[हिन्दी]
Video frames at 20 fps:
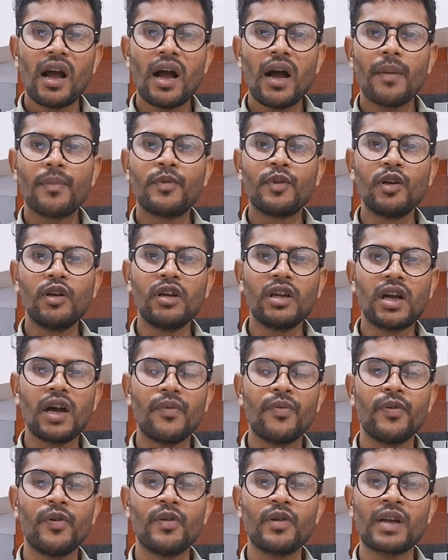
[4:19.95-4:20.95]
अब्दुल
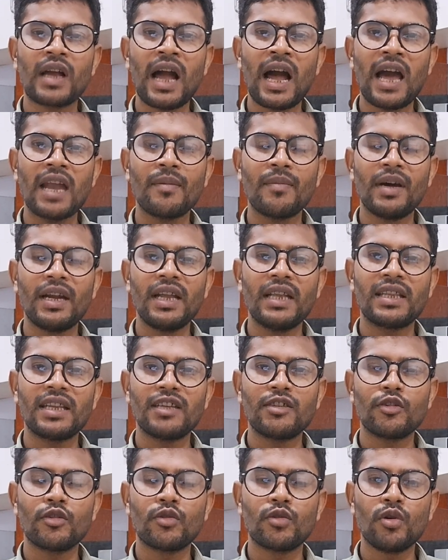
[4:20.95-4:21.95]
गफूर खान बने थे
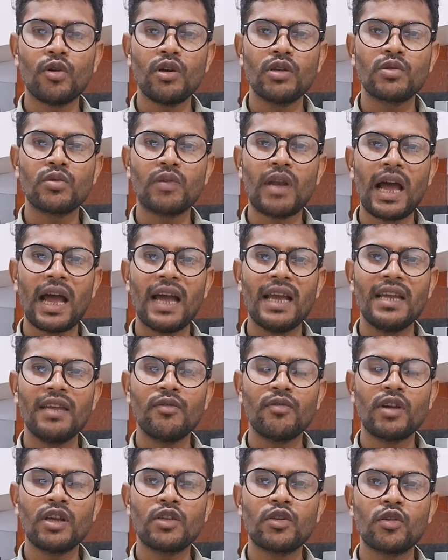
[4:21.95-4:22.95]
जो 2 जुलाई
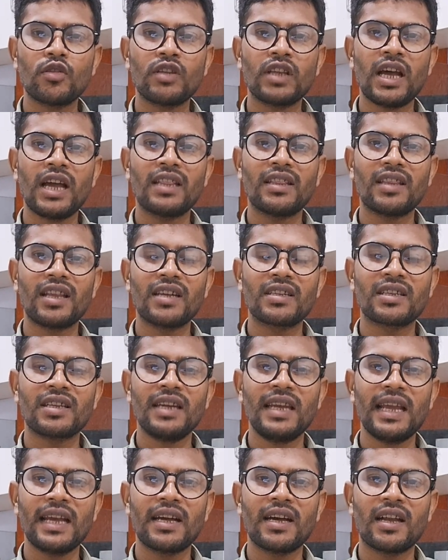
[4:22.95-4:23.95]
1973 से
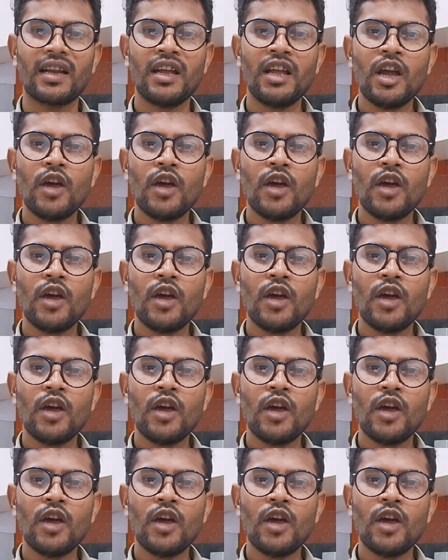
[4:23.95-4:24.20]
लेकर